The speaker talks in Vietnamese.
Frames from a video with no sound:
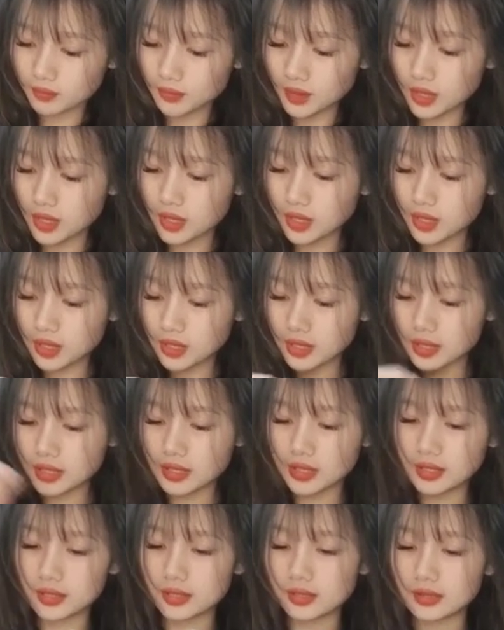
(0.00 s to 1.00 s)

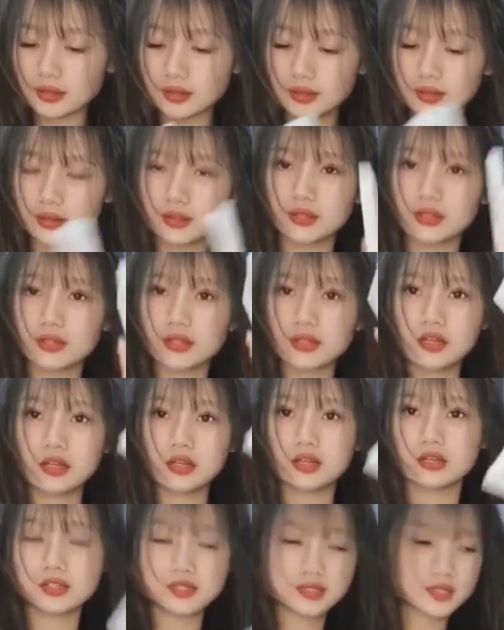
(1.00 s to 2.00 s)
đây
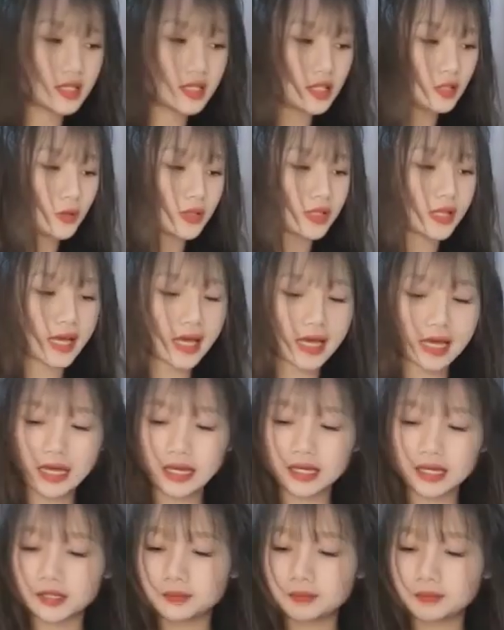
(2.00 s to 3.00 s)
zin luôn
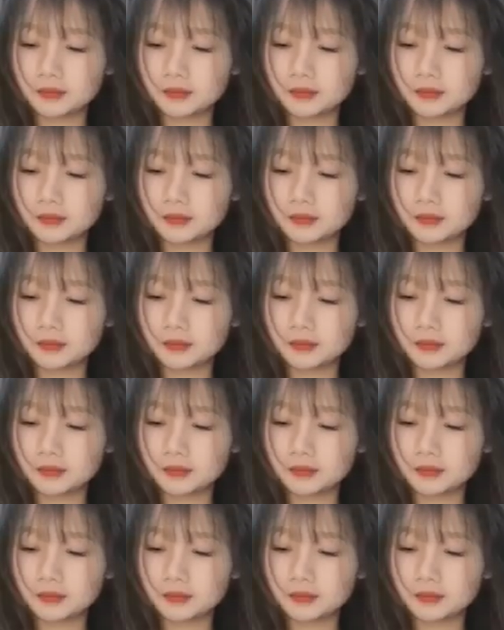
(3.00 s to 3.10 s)
nha